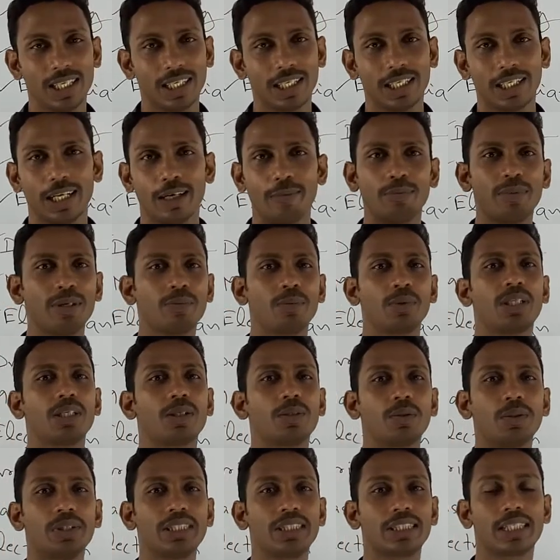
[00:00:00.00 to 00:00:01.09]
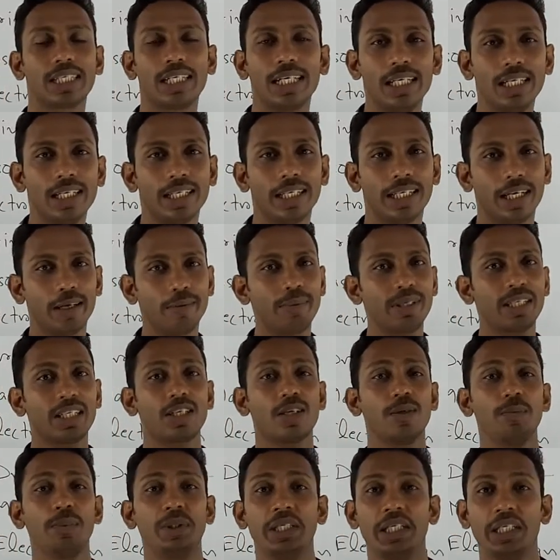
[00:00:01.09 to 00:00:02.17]
জানেন না আপনার মধ্যে কোনো স্কিল নেই আপনি
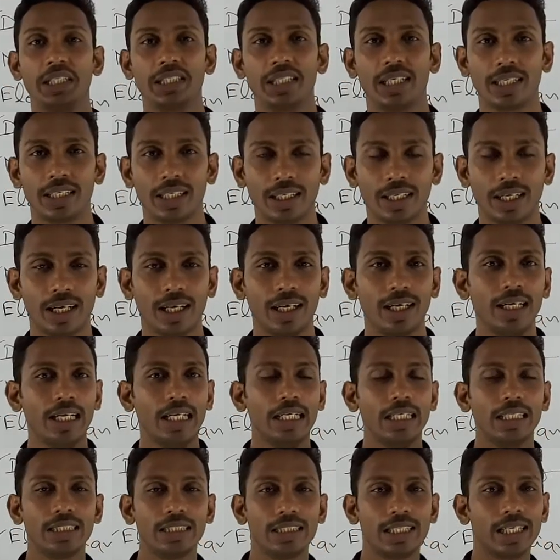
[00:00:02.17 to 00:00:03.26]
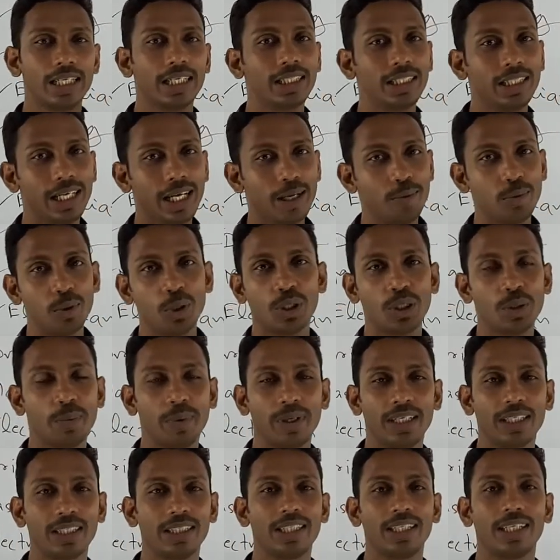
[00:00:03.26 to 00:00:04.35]
কম্পিউটার জানেন না সেক্ষেত্রে এমন হতে
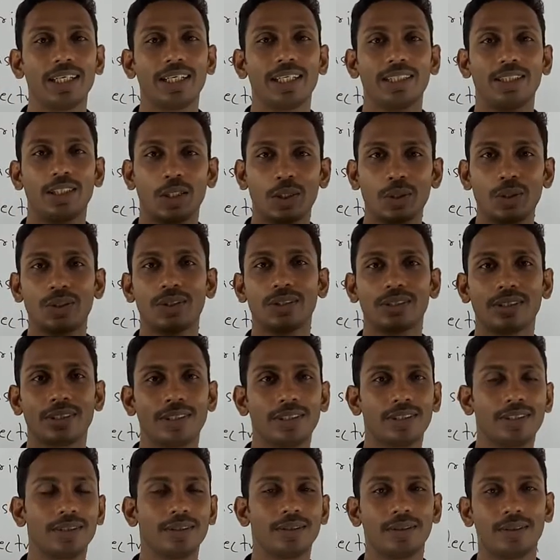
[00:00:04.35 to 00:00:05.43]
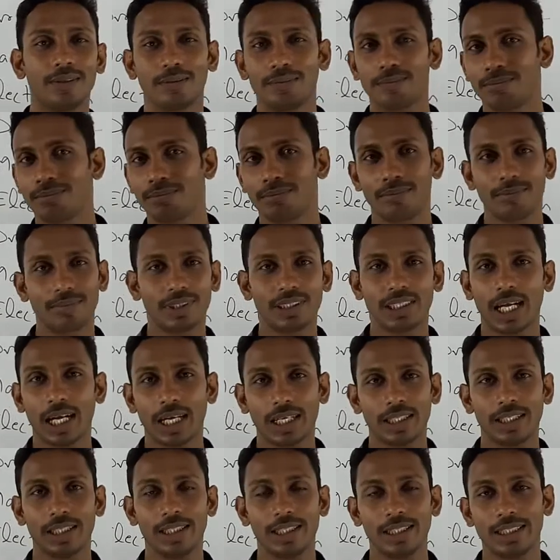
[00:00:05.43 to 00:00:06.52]
পারে যে যখন
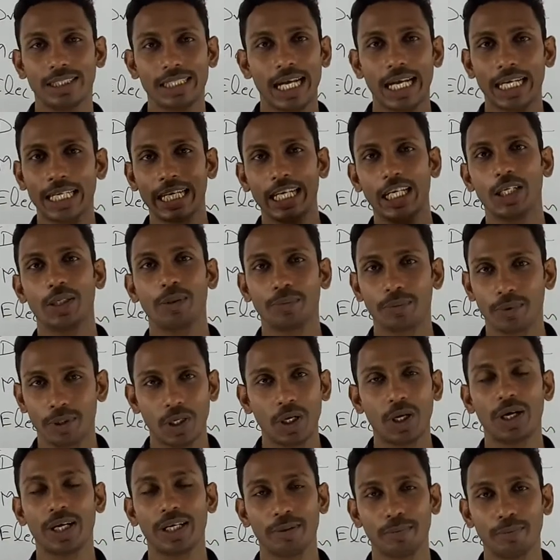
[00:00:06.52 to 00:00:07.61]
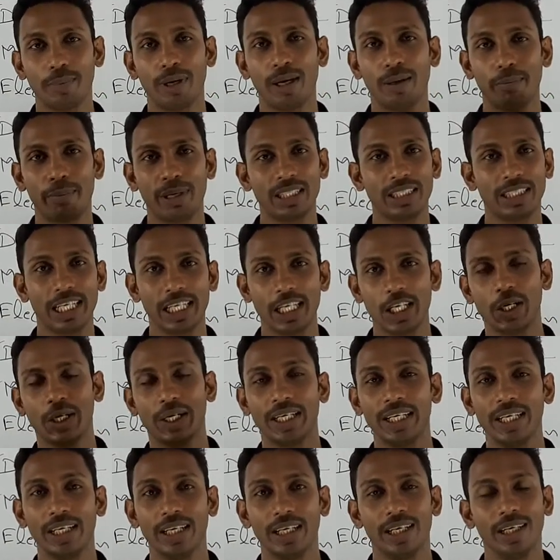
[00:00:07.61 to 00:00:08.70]
চাকরি ছাঁটাই হয় বা বাছাই হয়
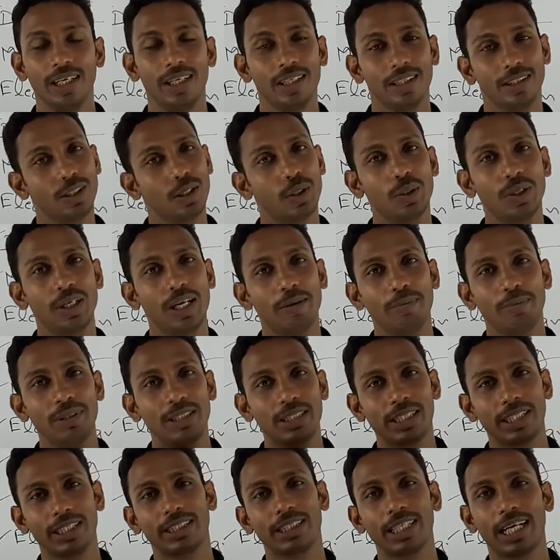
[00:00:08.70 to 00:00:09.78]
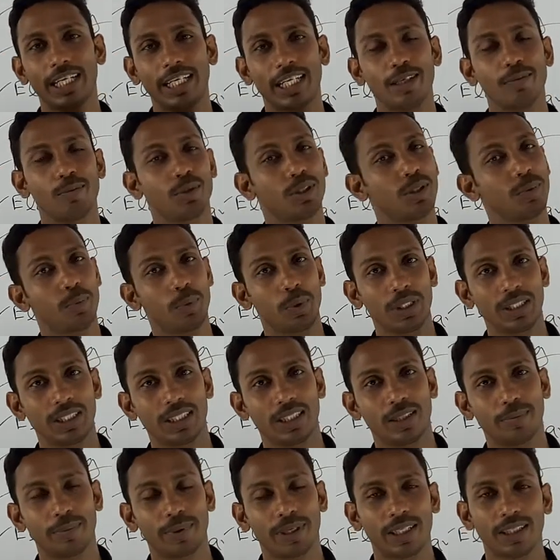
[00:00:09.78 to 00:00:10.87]
তখন আপনি সে ছাঁটাইয়ের মধ্যে পড়ে
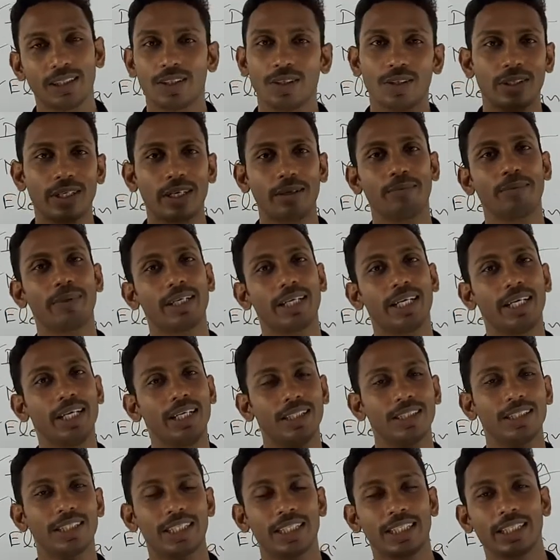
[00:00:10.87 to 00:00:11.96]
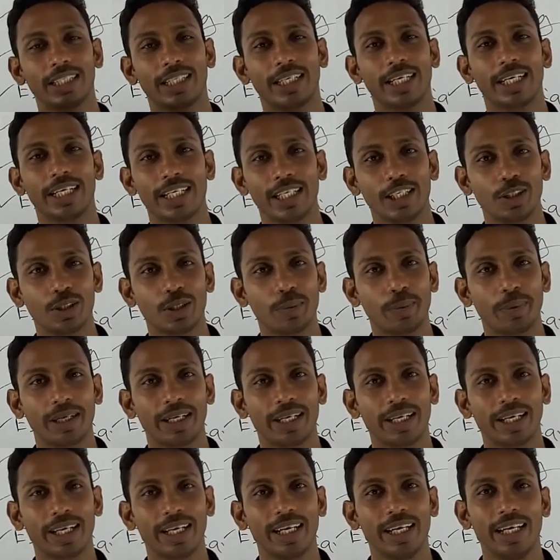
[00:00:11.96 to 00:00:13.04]
যেতে পারেন তখন আপনাকে সেখান থেকে কি হতে পারে